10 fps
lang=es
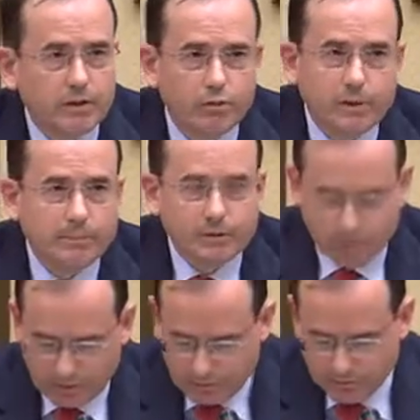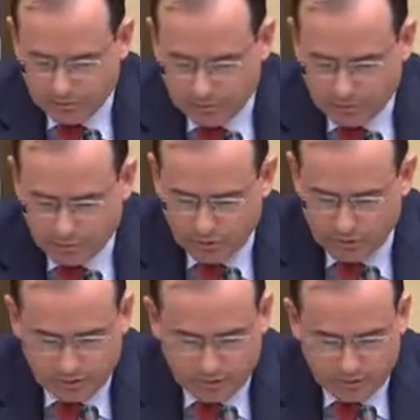en un ámbito de libre
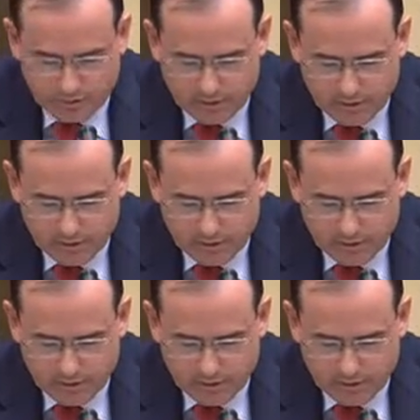concurrencia,